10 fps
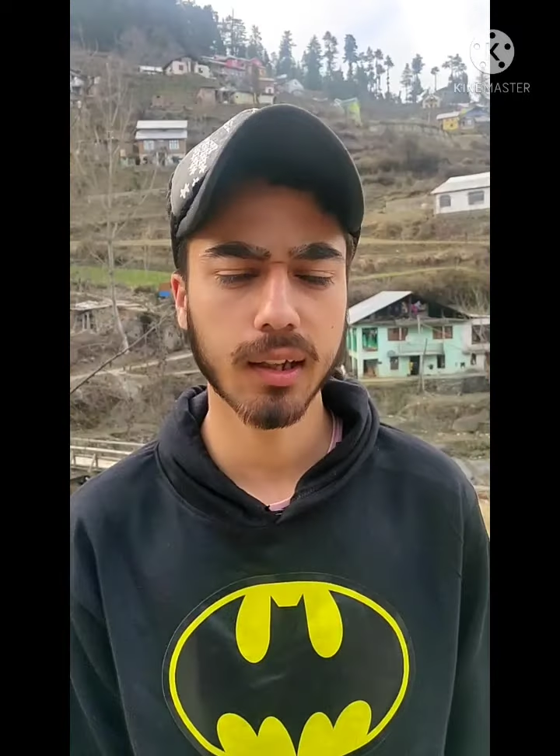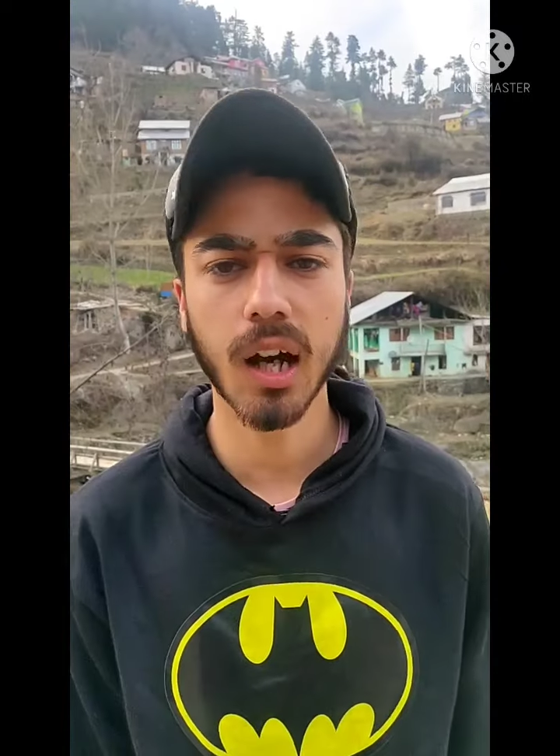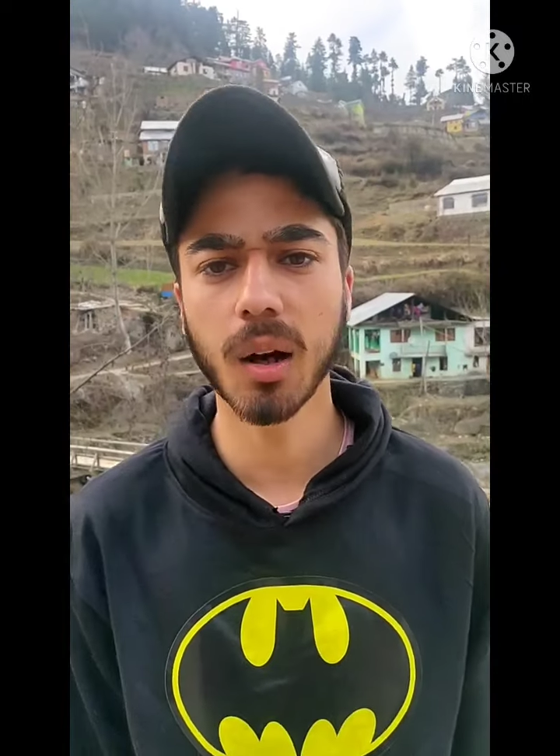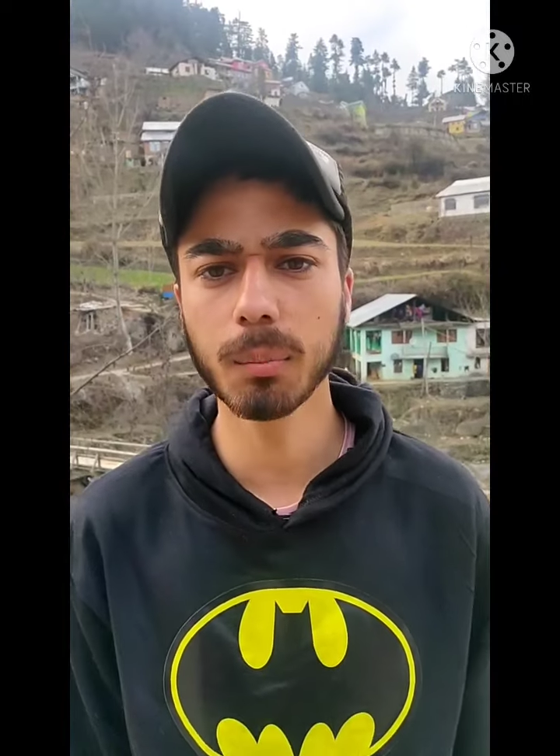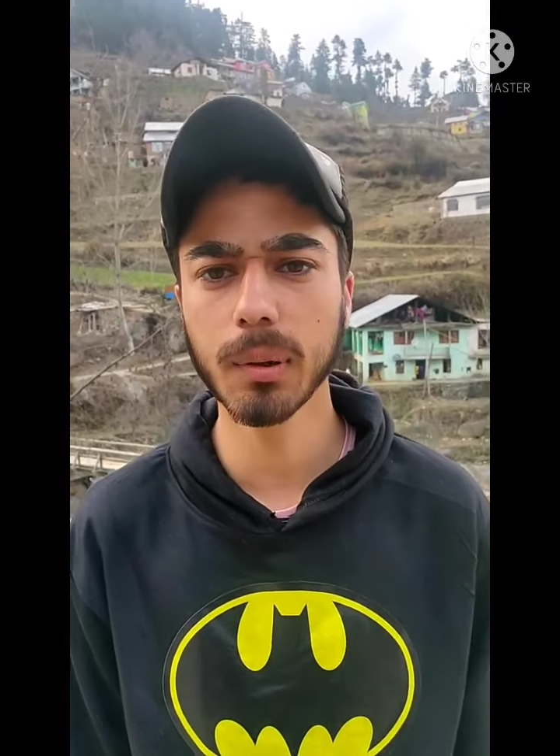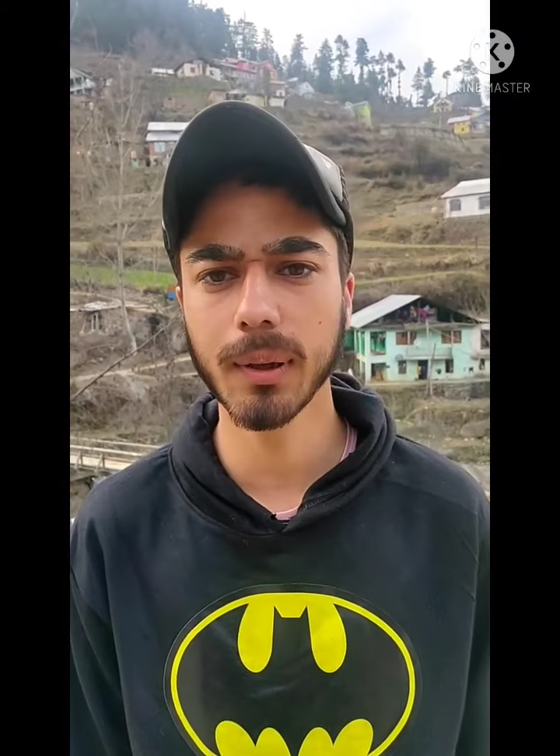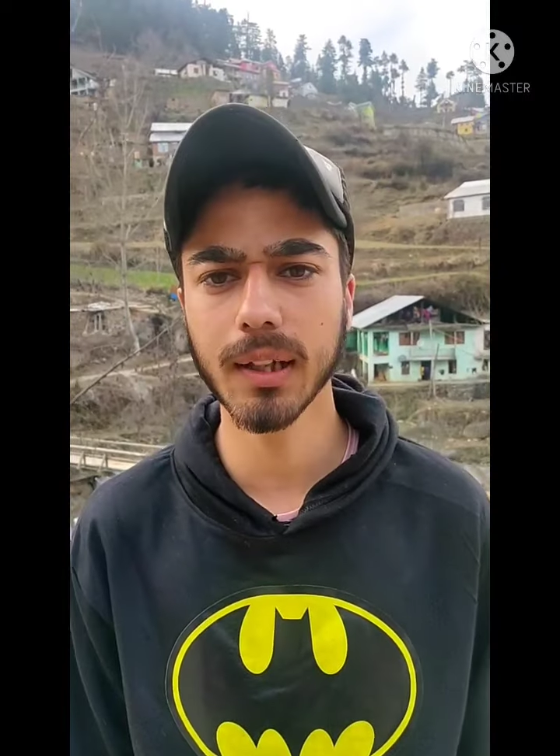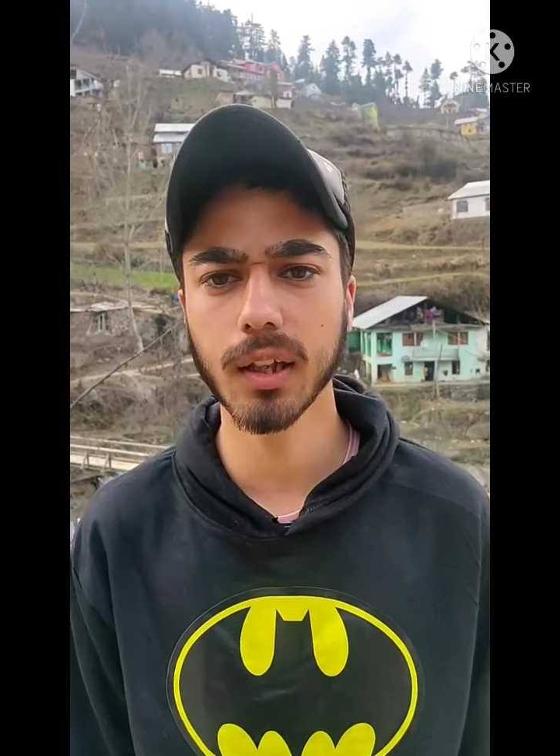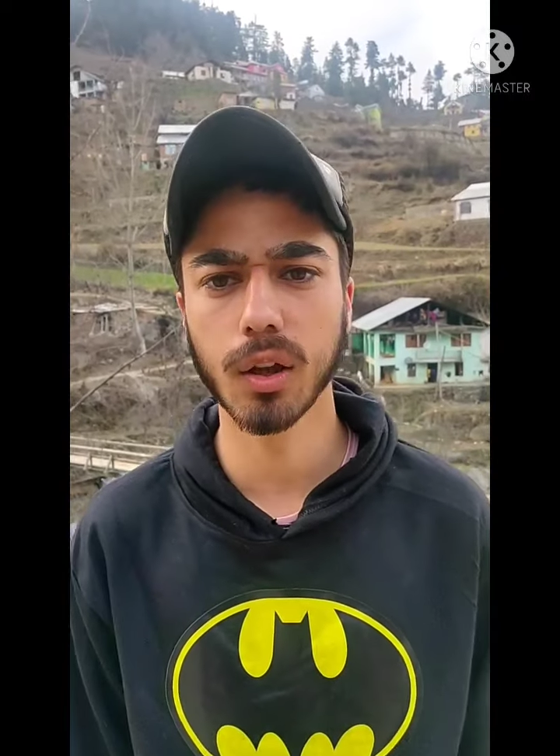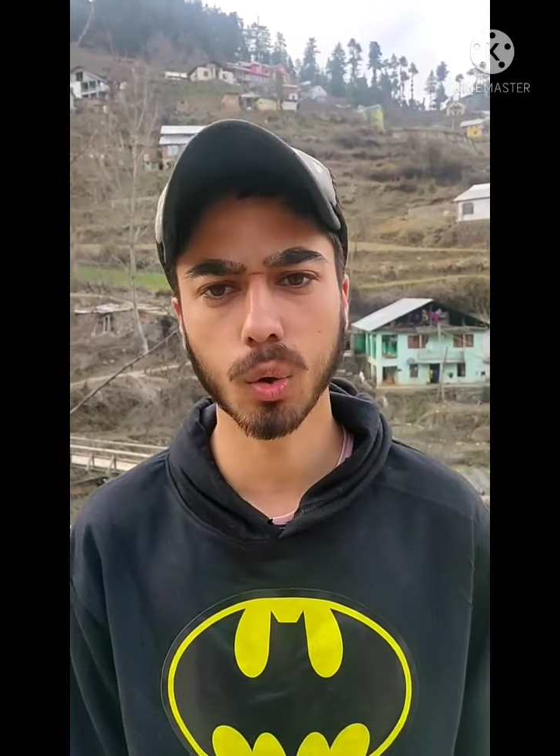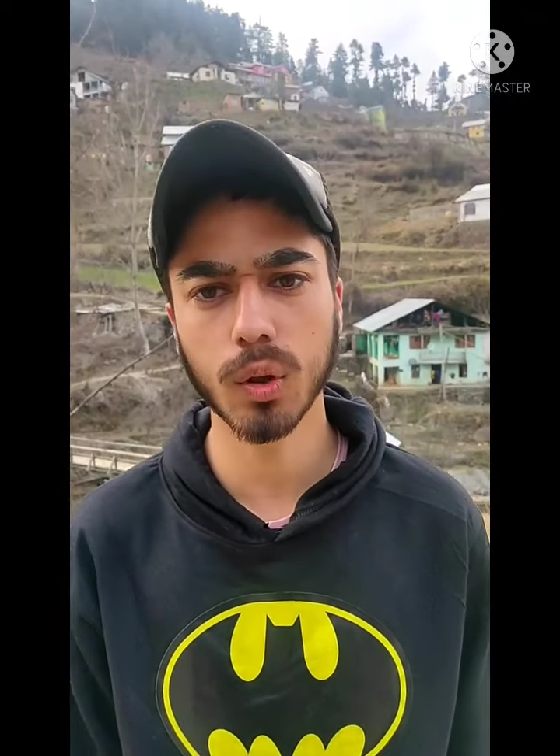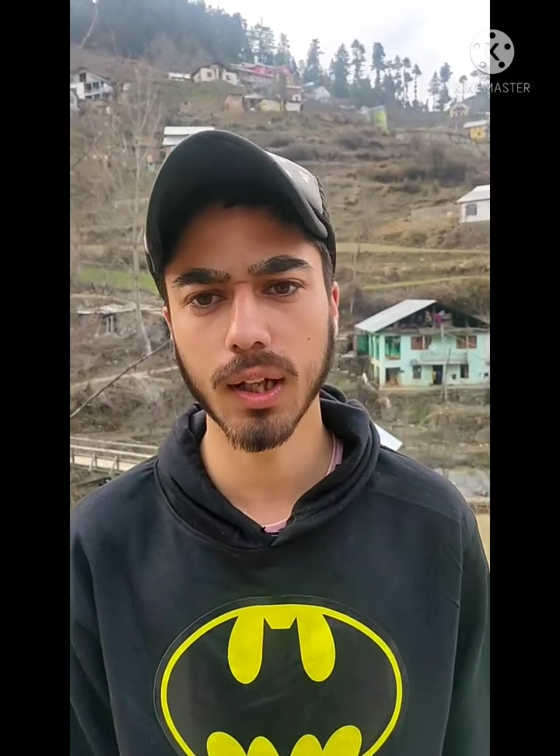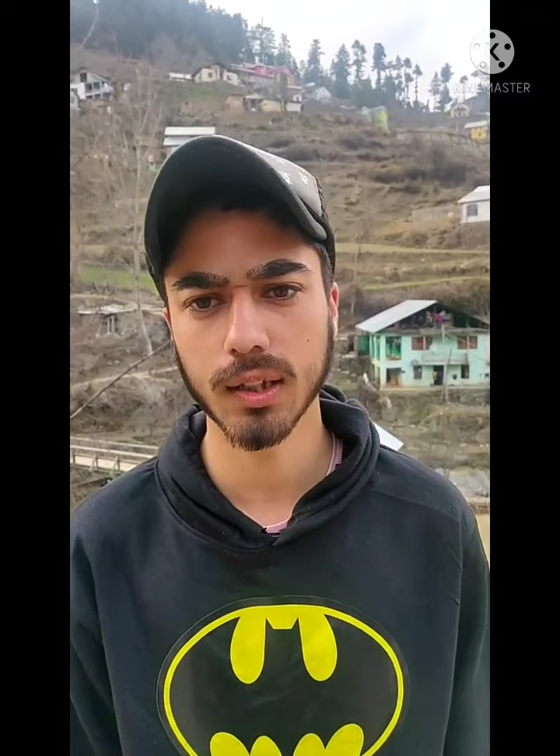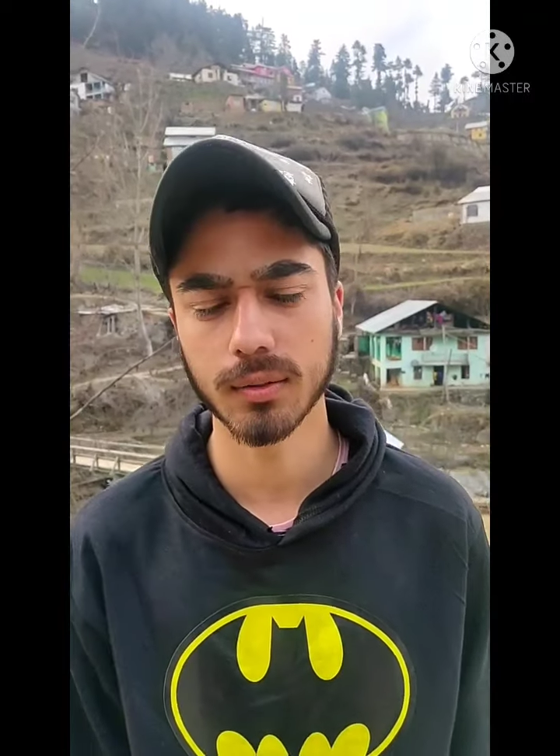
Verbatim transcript: काम भी भाई मतलब ये